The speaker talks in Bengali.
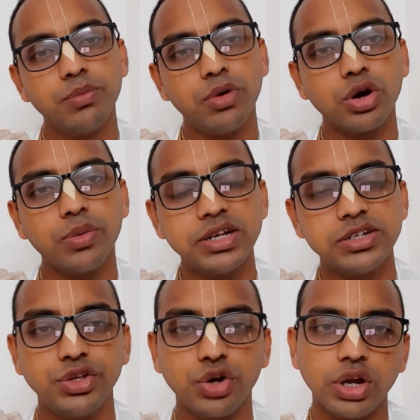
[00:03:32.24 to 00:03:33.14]
ভগবান
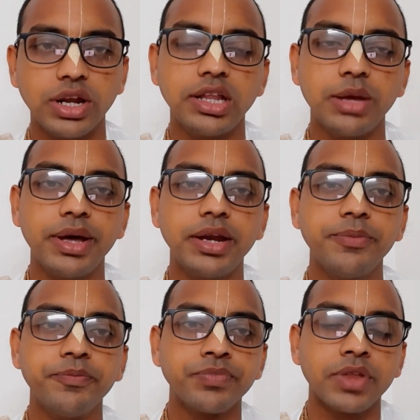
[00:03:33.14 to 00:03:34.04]
শ্রী জগন্নাথদেবের
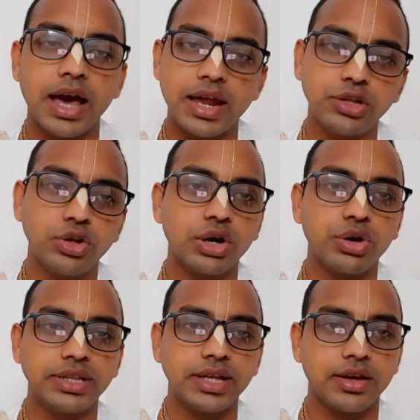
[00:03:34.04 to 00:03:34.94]
আরাধনা
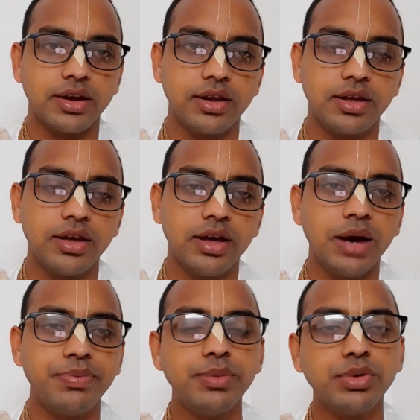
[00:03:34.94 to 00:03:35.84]
করে থাকেন
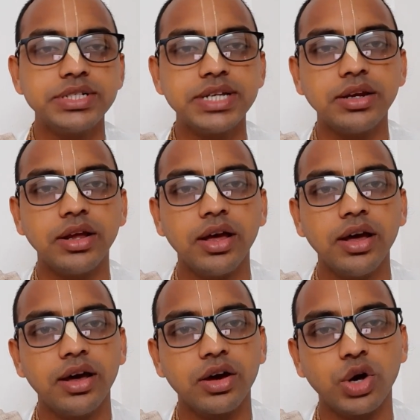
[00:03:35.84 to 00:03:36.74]
আপনি বলছেন
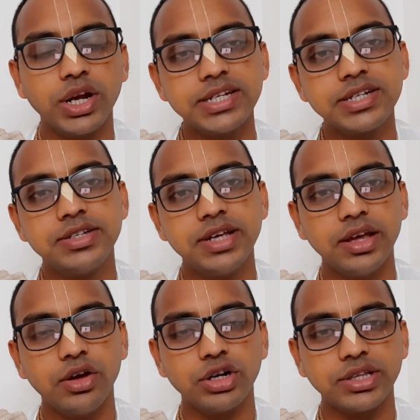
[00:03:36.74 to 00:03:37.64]
গণেশজি
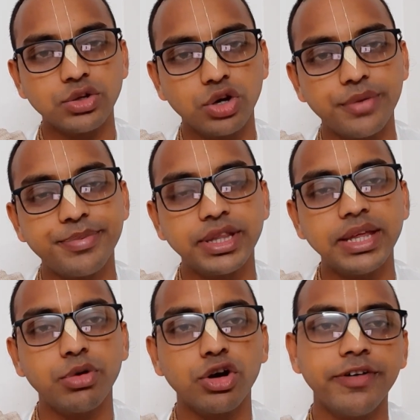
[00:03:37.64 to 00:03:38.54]
অর্থাৎ গণপতি
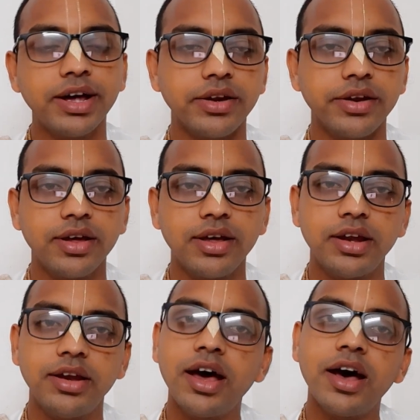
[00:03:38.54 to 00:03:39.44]
ভগবান
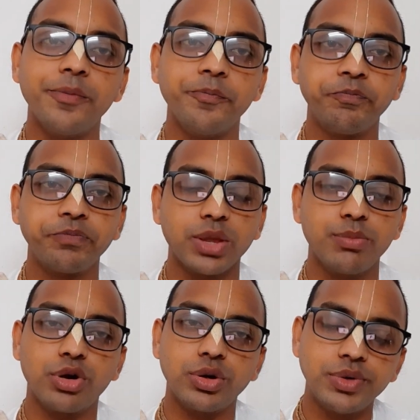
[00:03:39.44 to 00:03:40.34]
না
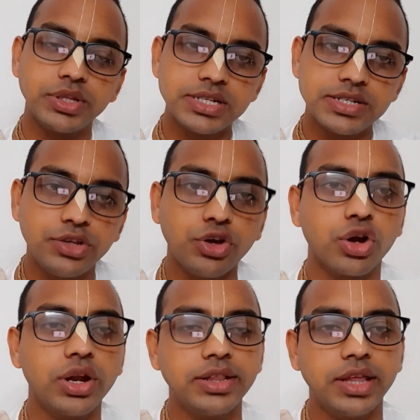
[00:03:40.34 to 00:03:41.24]
ভগবান হচ্ছেন শ্রী
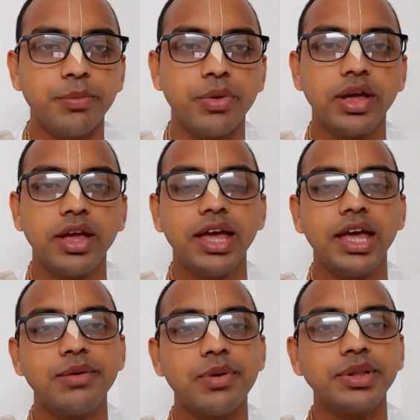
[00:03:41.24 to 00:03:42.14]
জগন্নাথ দেব
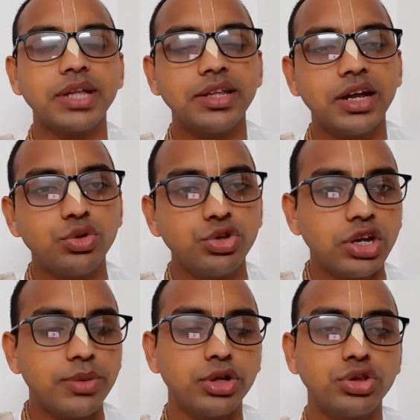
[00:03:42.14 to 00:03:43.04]
এভাবে তাদের
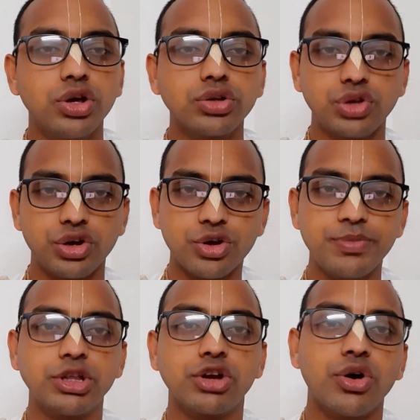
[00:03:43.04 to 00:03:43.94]
দুজনের মধ্যে তর্ক
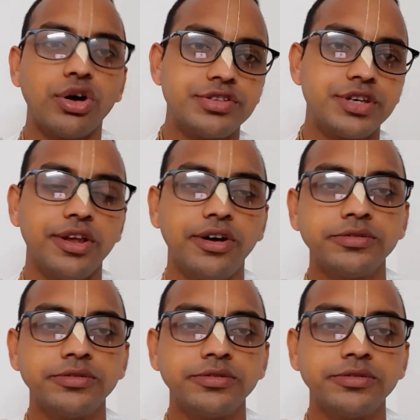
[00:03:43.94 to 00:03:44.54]
বিতর্ক হচ্ছিল